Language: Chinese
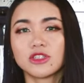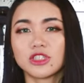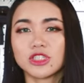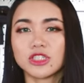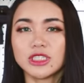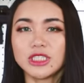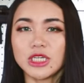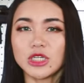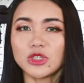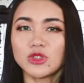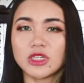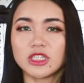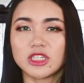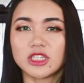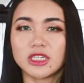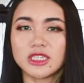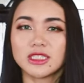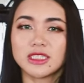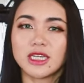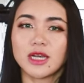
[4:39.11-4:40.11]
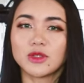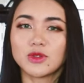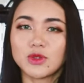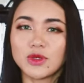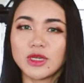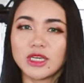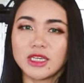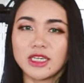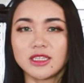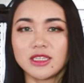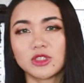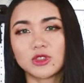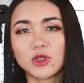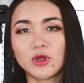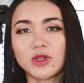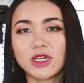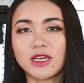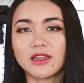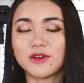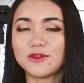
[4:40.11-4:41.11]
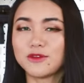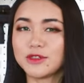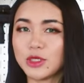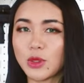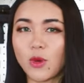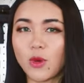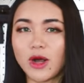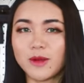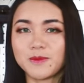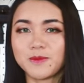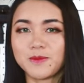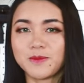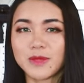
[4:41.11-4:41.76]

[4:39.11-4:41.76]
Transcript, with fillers: 直接选择相对应重量的复进簧。